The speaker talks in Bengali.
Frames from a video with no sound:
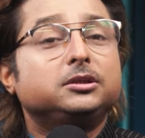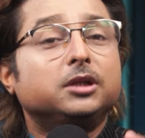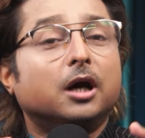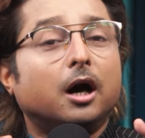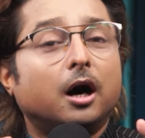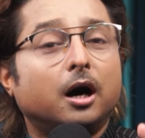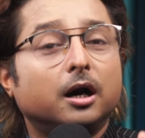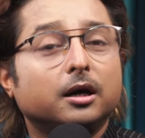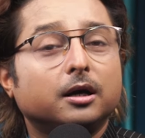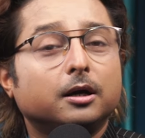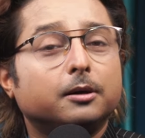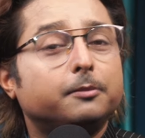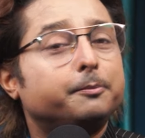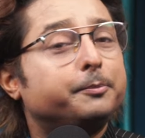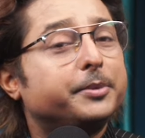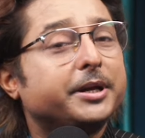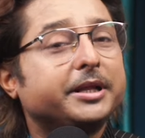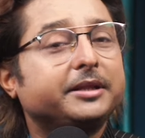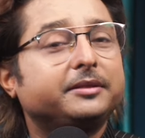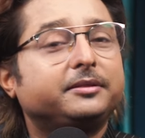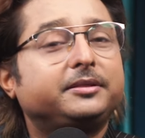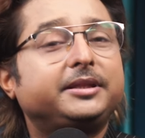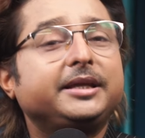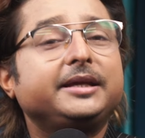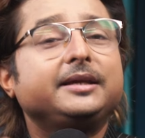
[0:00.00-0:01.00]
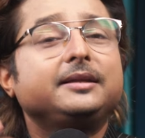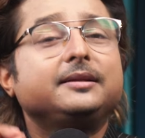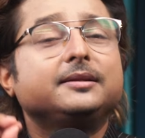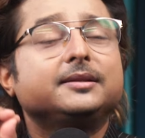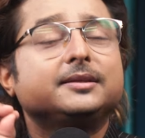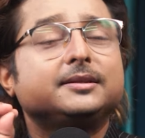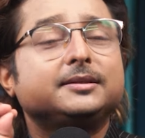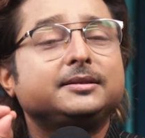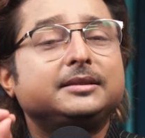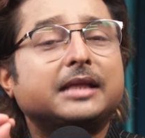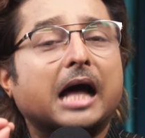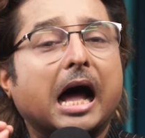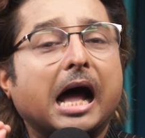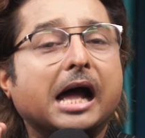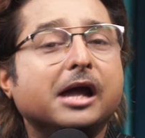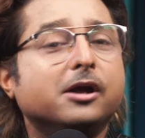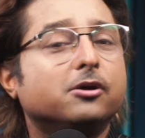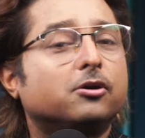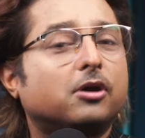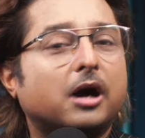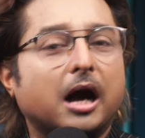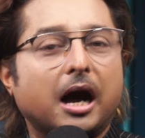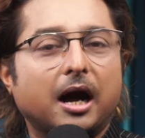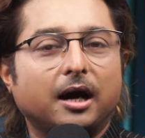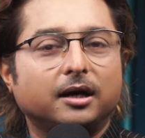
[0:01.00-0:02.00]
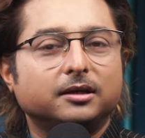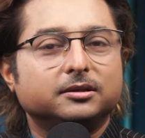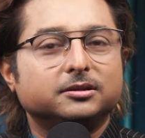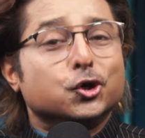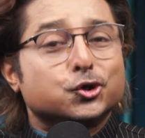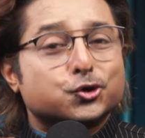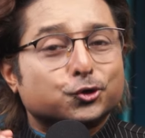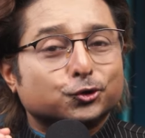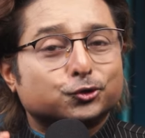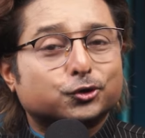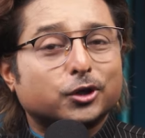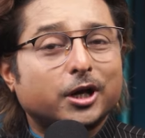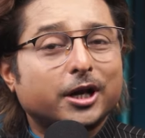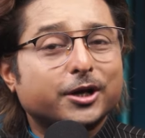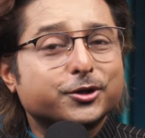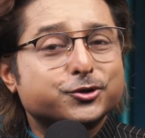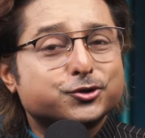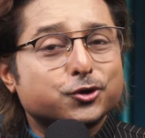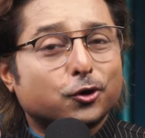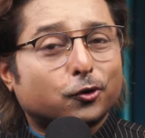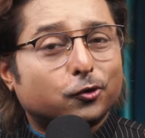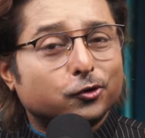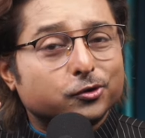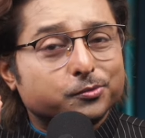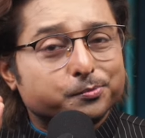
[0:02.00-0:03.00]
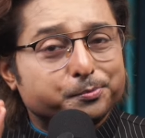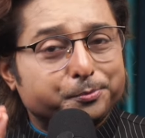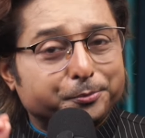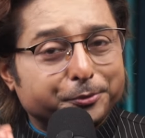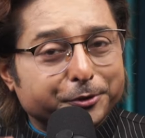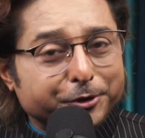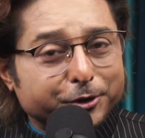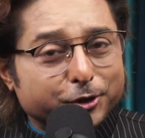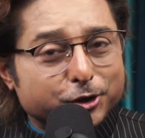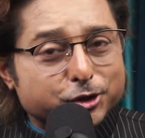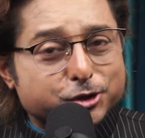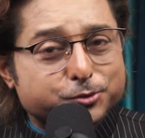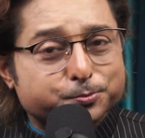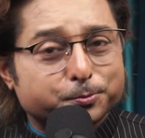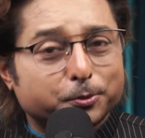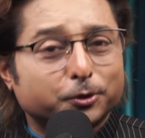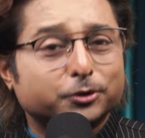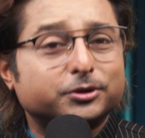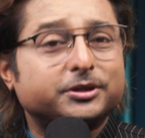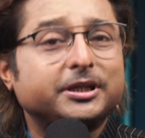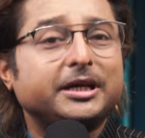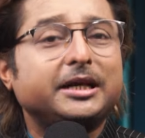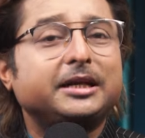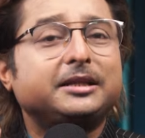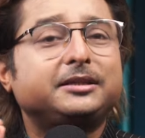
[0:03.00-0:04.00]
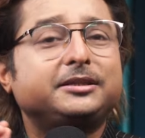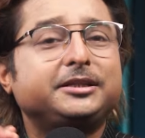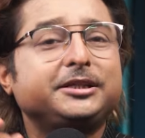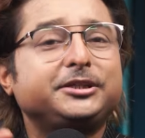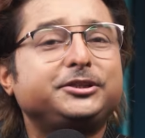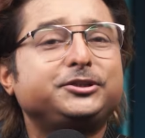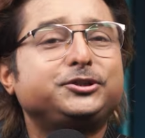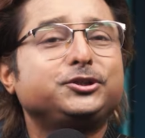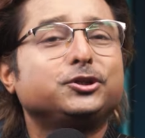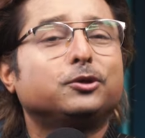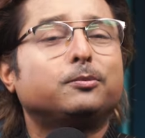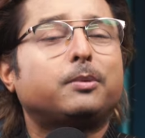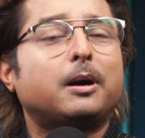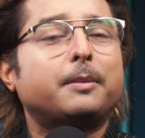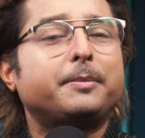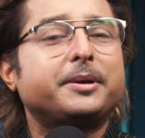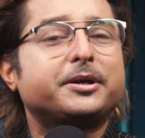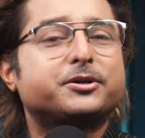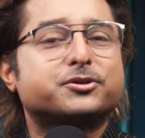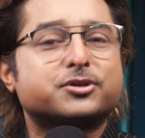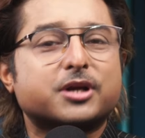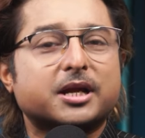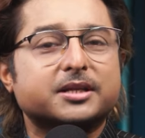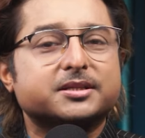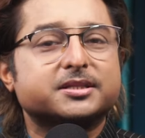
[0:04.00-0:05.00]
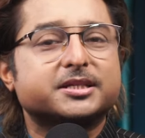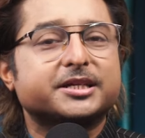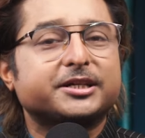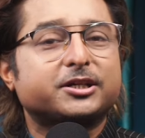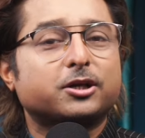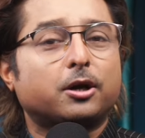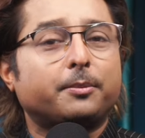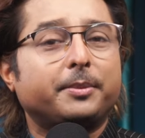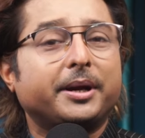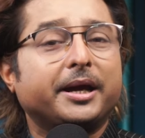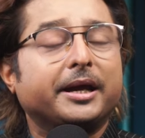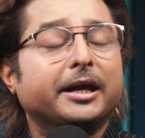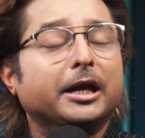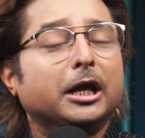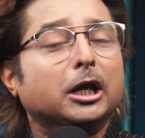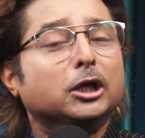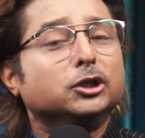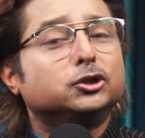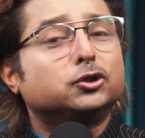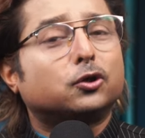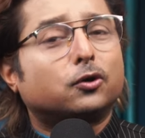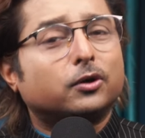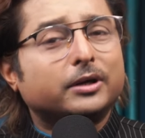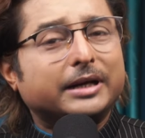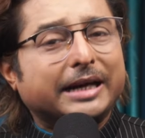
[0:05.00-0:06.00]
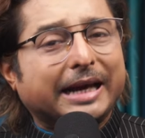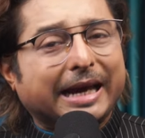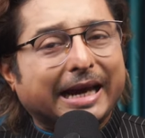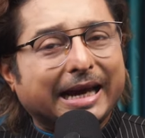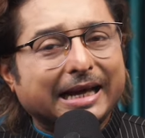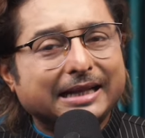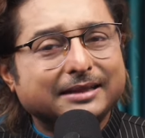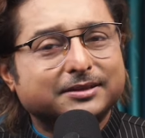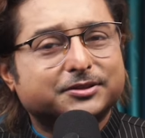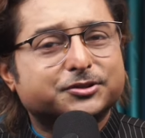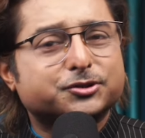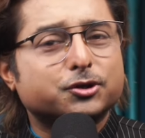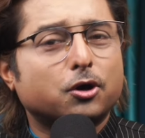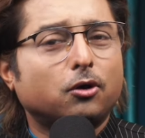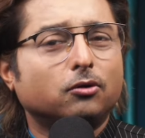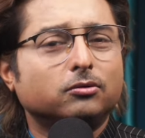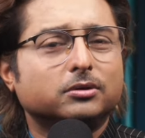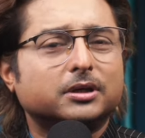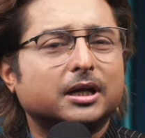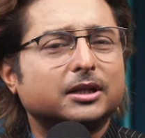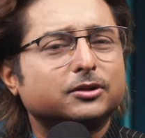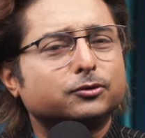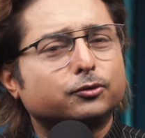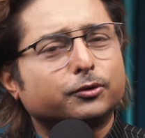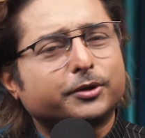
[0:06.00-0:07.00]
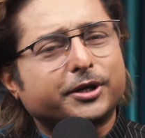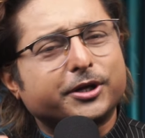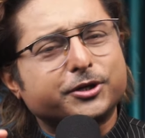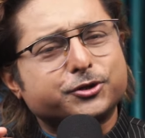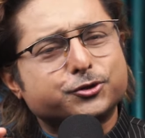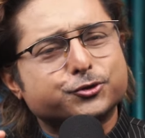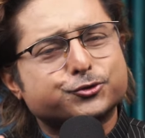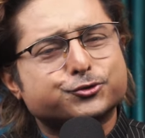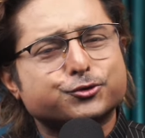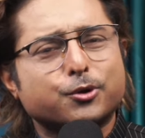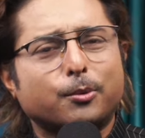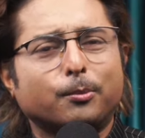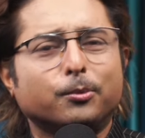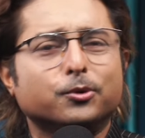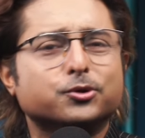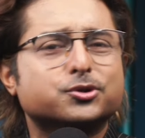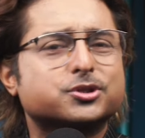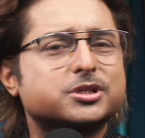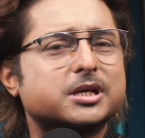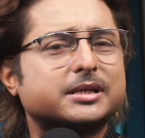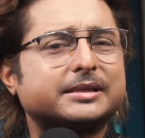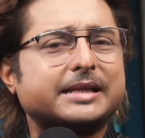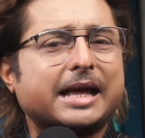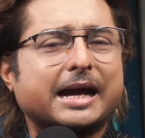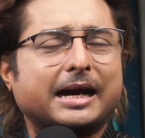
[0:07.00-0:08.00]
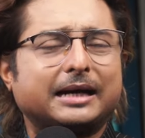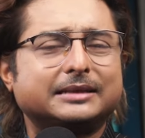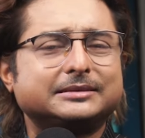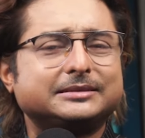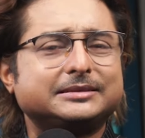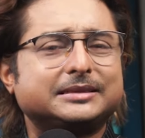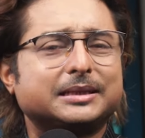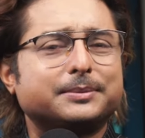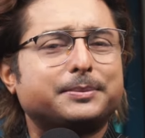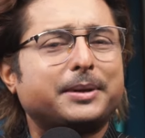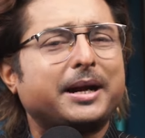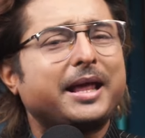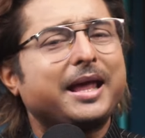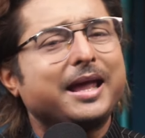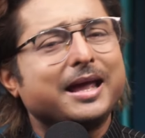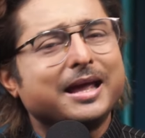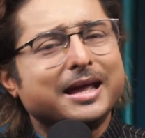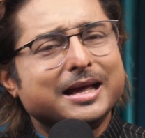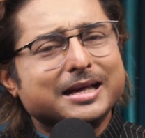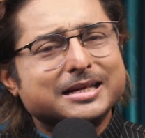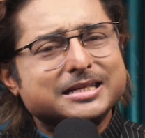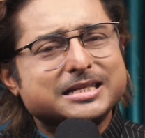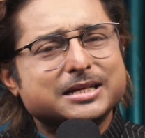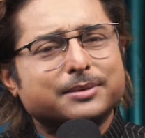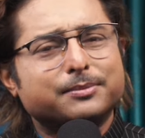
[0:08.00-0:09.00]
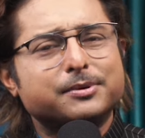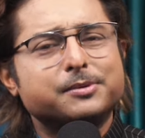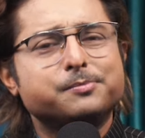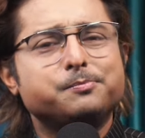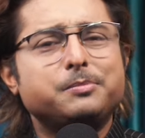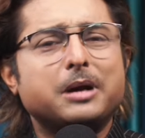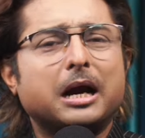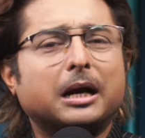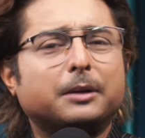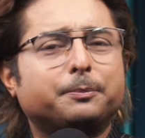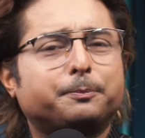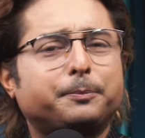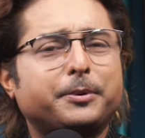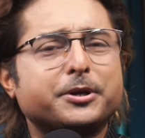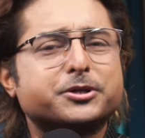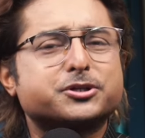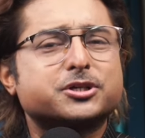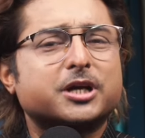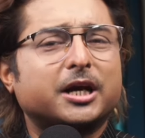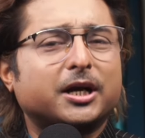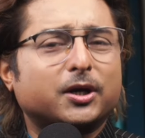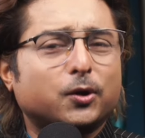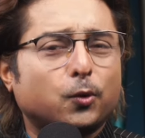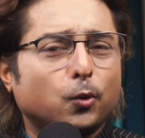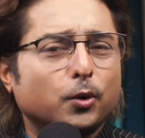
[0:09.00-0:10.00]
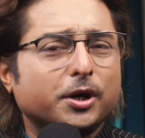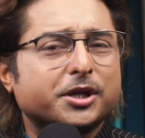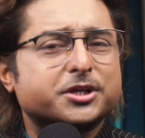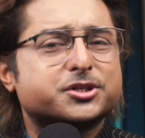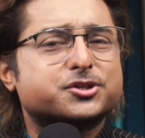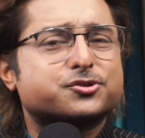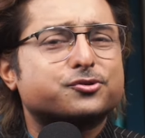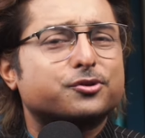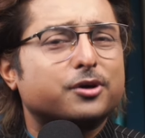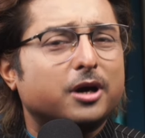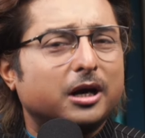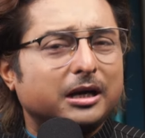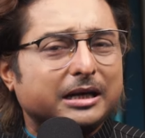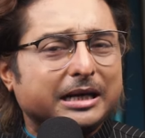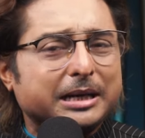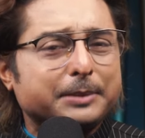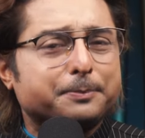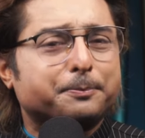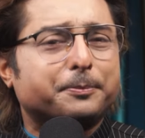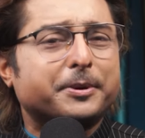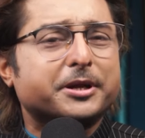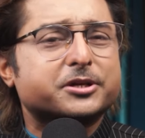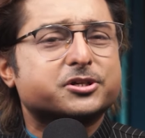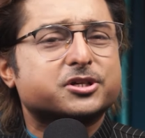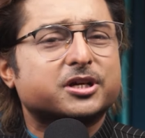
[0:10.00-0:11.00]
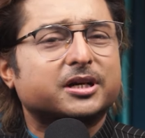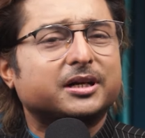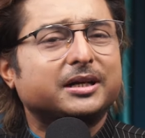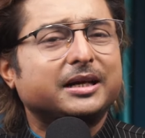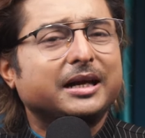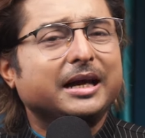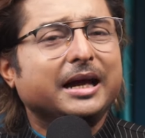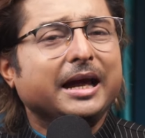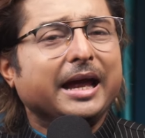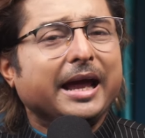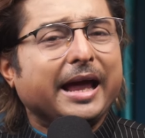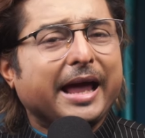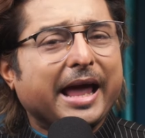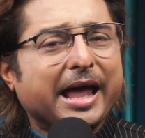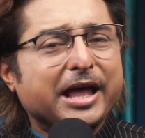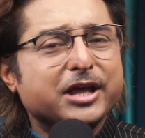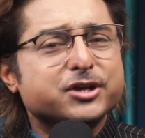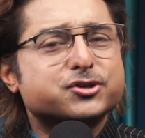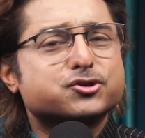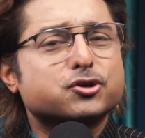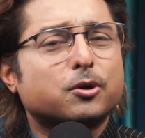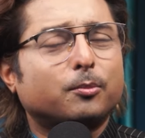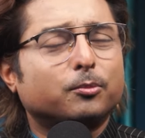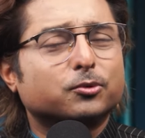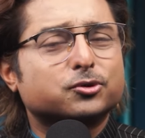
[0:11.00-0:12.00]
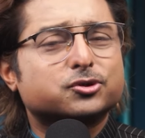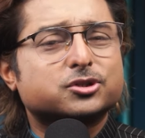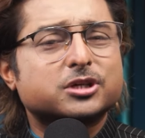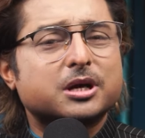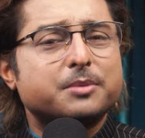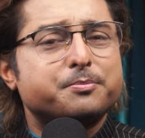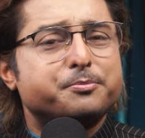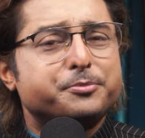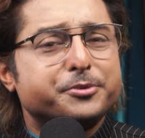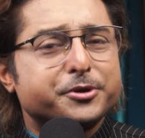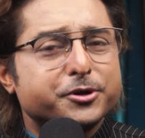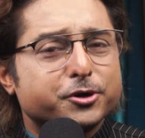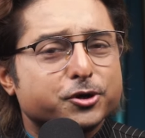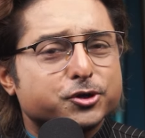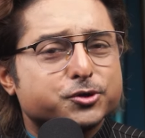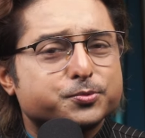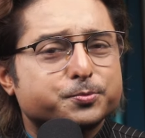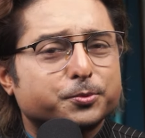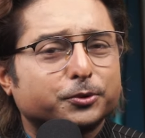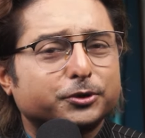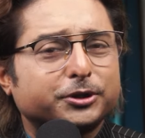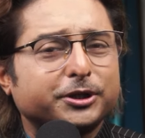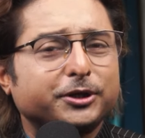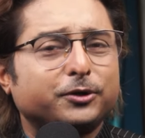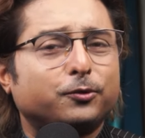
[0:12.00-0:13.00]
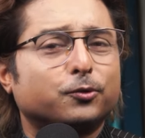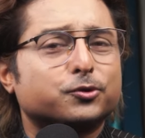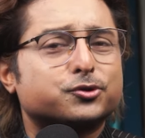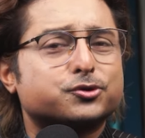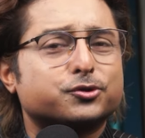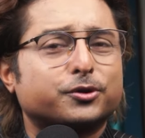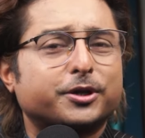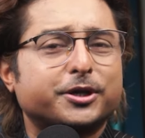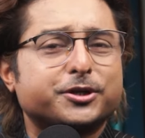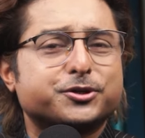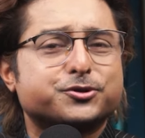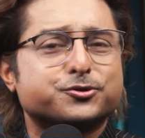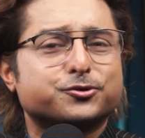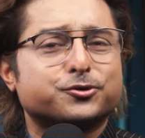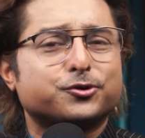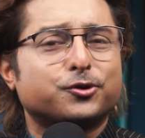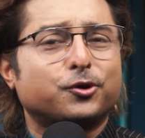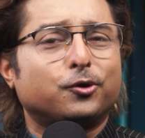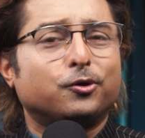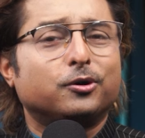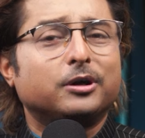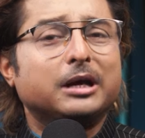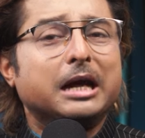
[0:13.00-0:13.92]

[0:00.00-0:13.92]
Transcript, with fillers: ধন বৃদ্ধি দায়কা সুতরাং যখন বৃহস্পতির দ্বিতীয়ভাবে ট্রানজিট হবে তখন হেলথ সংক্রান্ত কিছু সমস্যা দেখা দিতে পারে যেমন ব্লাড প্রেশার কোলেস্টেরল ডিপ্রেশন এই সমস্যা বৃহস্পতি গোচরের জন্য